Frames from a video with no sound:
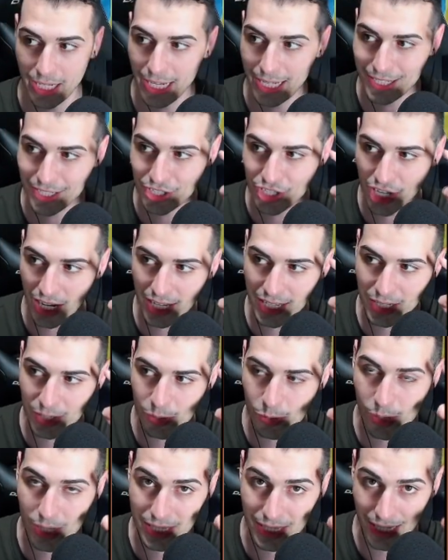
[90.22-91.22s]
È già
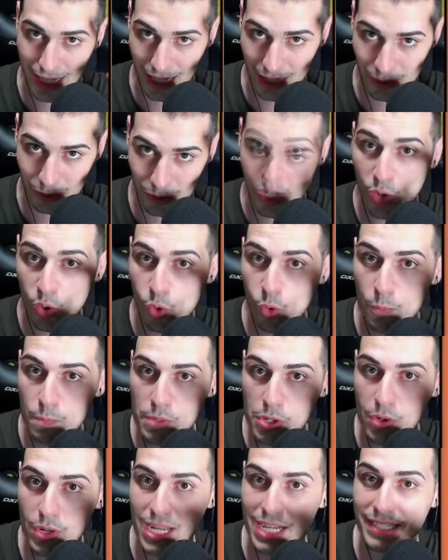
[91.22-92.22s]
inquadrato. Un
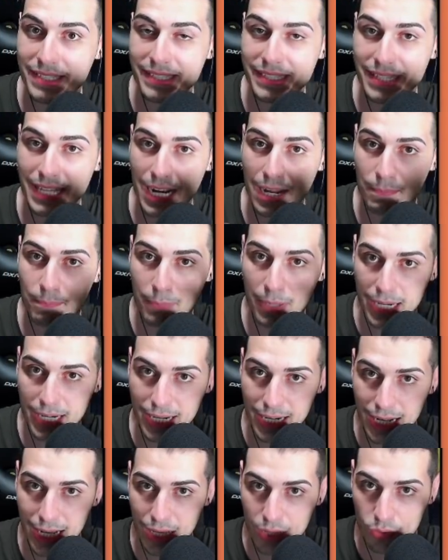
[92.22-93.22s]
brawler
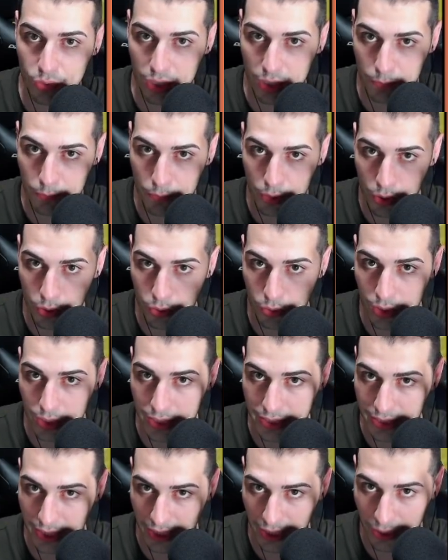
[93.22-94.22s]
strabannato nel
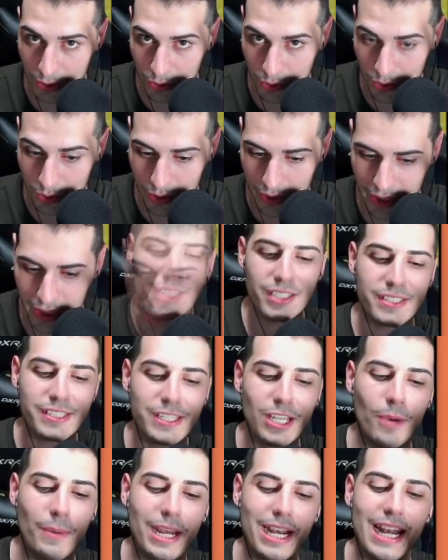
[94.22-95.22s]
brawl tricolore.
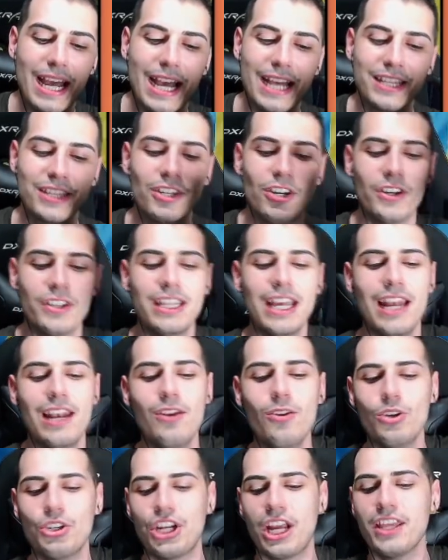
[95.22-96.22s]
Sto parlando del
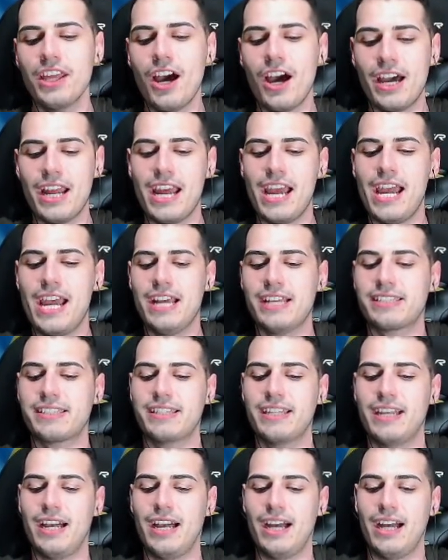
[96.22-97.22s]
Luciadores!
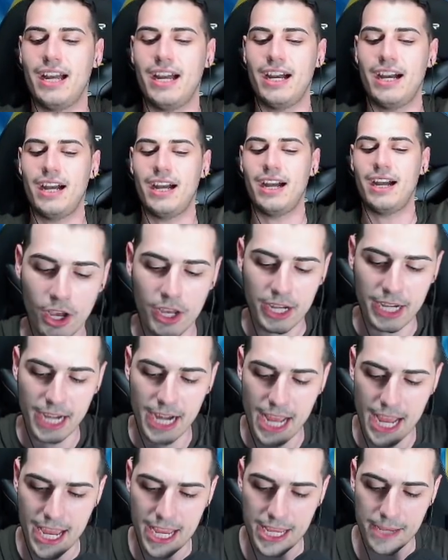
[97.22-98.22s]

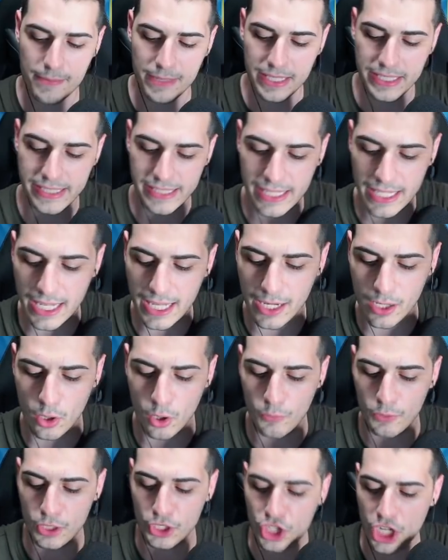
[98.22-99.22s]
Ray Mysterio
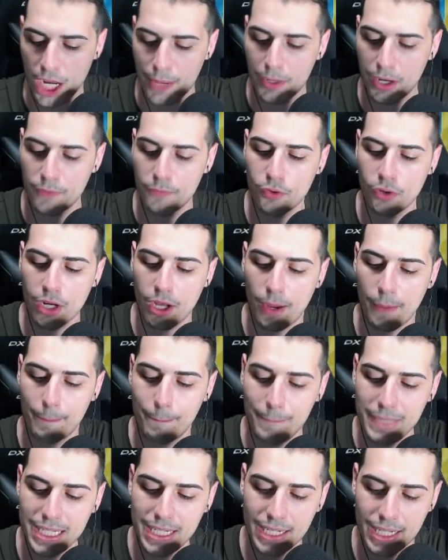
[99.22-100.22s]
lo facciamo al volo a
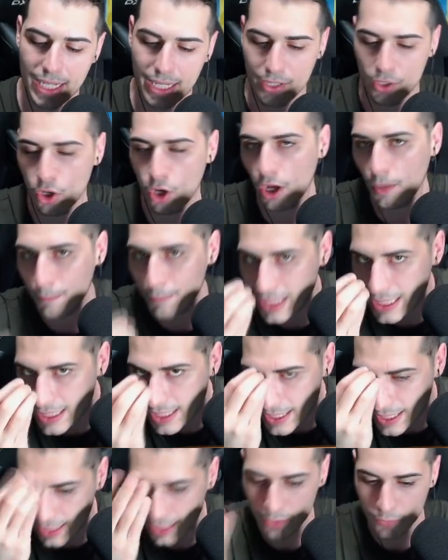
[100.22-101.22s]
1000, no a
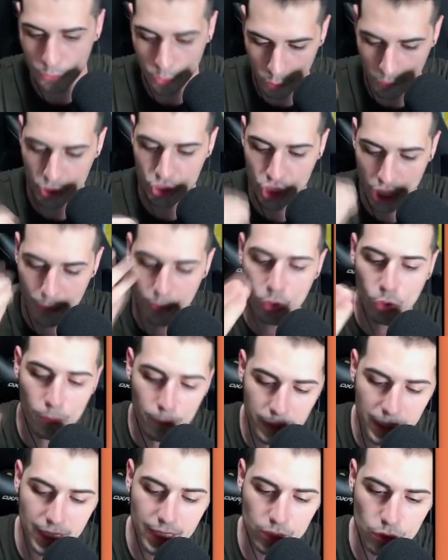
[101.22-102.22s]
1000. Lo facciamo con
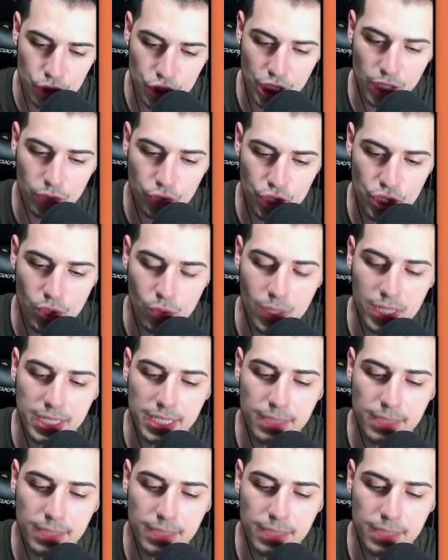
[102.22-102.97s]
1250